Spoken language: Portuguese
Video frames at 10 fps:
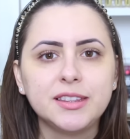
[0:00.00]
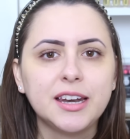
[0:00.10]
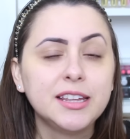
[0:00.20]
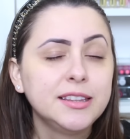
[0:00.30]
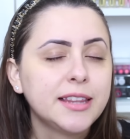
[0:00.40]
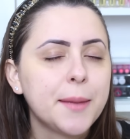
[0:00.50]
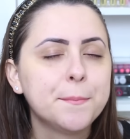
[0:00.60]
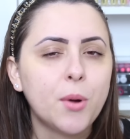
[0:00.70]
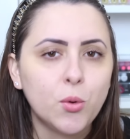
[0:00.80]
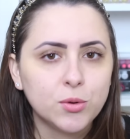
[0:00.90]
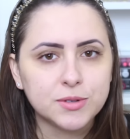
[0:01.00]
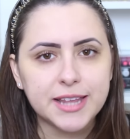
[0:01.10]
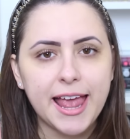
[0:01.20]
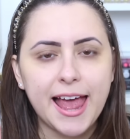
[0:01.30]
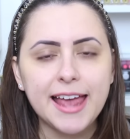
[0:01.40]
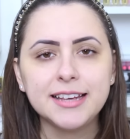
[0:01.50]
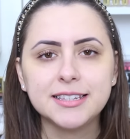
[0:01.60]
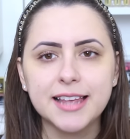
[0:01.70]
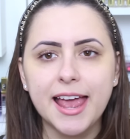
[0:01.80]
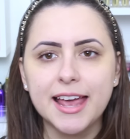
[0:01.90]
30 e poucos
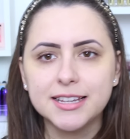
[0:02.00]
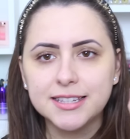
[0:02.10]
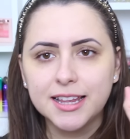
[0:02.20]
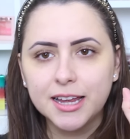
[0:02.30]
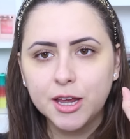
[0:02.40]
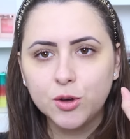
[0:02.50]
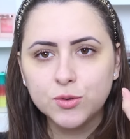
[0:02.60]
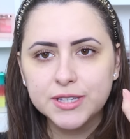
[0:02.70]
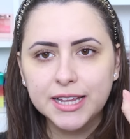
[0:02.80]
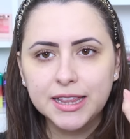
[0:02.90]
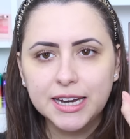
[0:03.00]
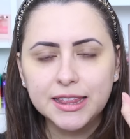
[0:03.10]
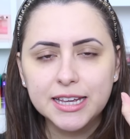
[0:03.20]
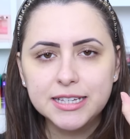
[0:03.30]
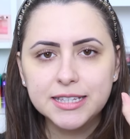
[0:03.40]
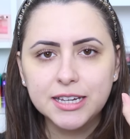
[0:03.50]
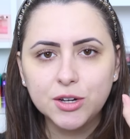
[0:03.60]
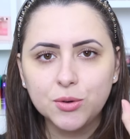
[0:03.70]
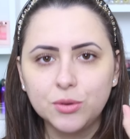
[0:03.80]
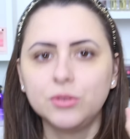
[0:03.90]
reais, esta daqui custa
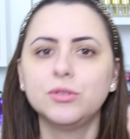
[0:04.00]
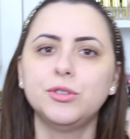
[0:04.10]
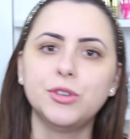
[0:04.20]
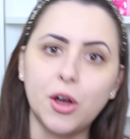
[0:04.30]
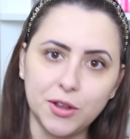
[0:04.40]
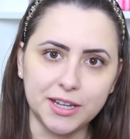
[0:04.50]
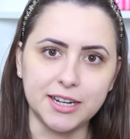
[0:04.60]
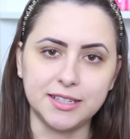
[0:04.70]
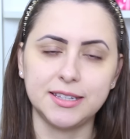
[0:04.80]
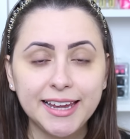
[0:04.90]
35 dólares.